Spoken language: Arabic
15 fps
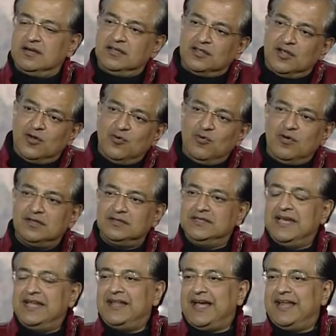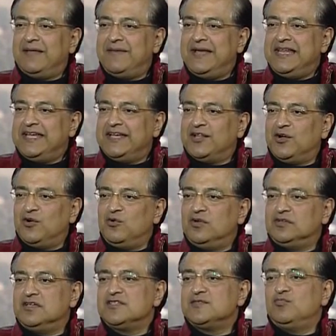كده هوت جال على بالي كده
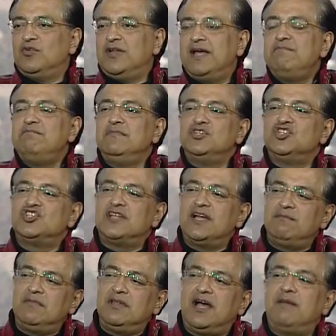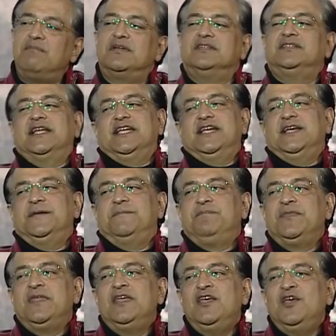هوت اسمه لم الشمل عبر التاريخ
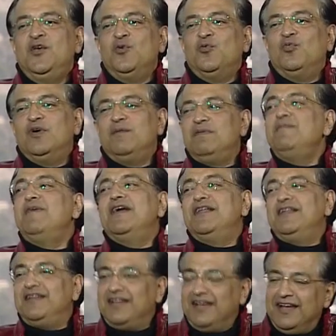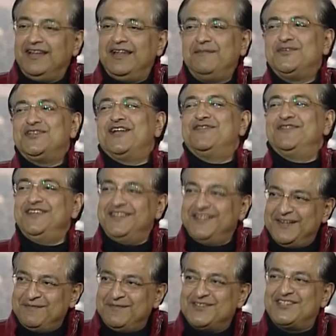وبما ان احنا مش عارفين
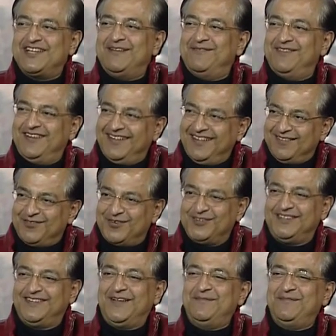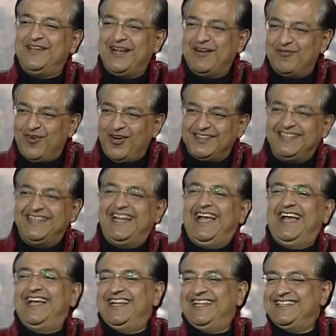نلم الشمل فور ذا تايم بينج او في وقتنا
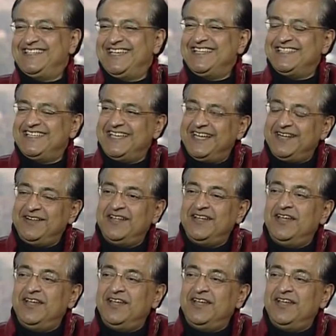الحالي سياسيا